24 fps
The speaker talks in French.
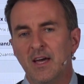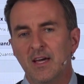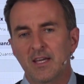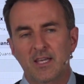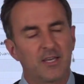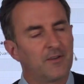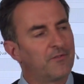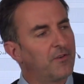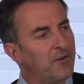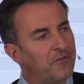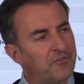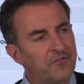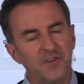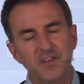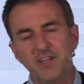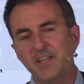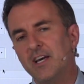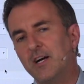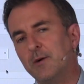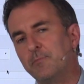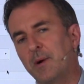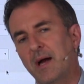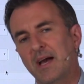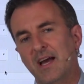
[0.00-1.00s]
qui va
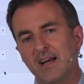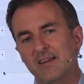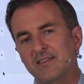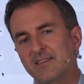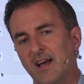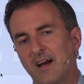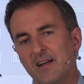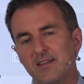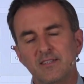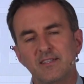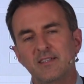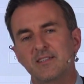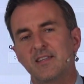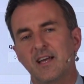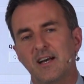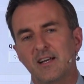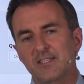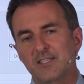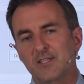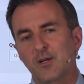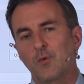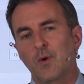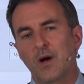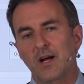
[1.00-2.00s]
finir par être en
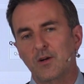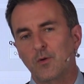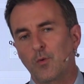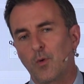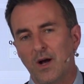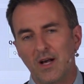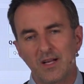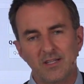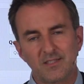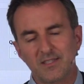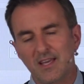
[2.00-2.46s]
liquidation à quoi?